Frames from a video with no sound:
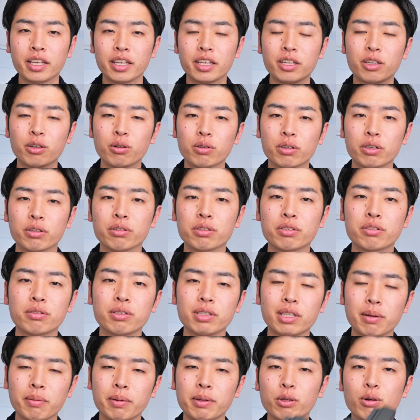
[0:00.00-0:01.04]
源供給をする
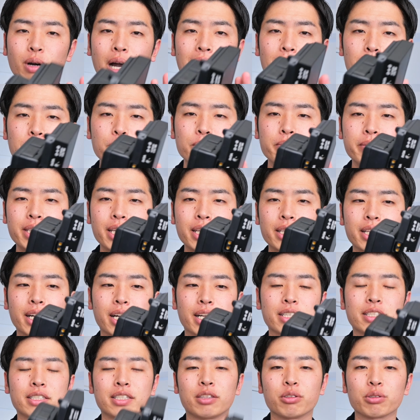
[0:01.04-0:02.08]
ためのハブみたいな
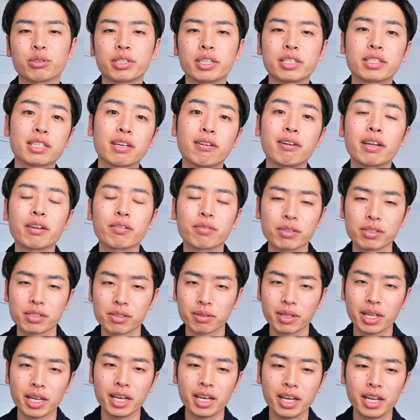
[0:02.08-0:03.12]
感じとして使われるんですよ
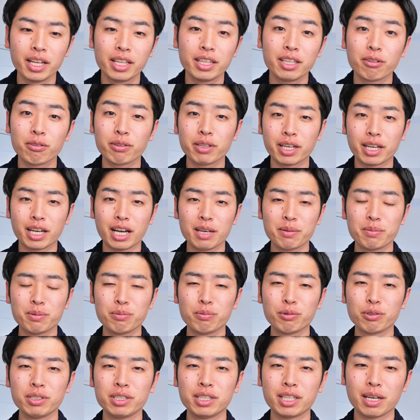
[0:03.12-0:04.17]
ね。なので外部
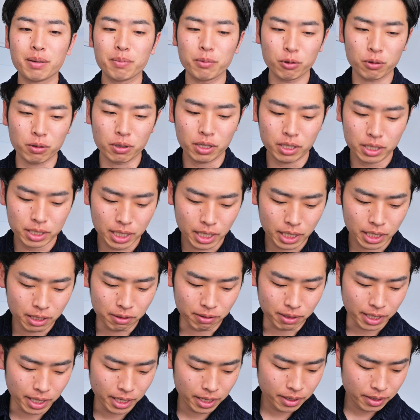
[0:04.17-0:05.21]
モニターもさっき
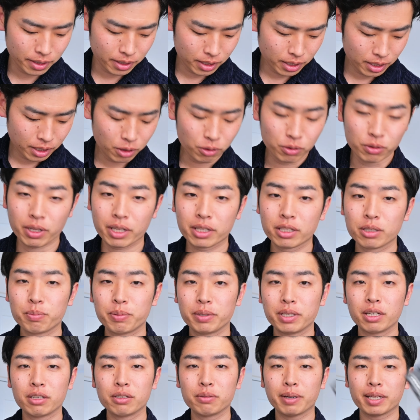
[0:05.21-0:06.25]
はね、この
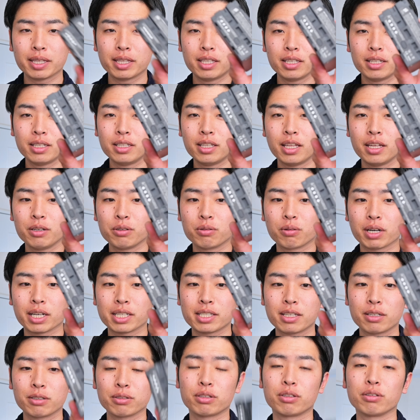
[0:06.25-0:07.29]
NPF バッテリーで動か
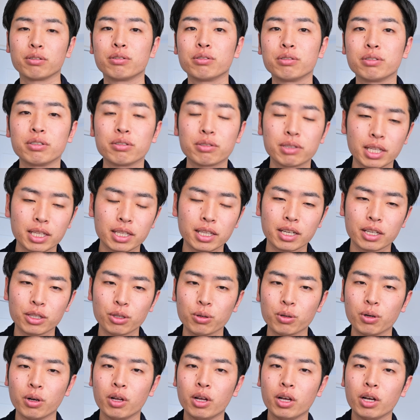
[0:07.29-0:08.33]
せるっていう風に言ったんだけど、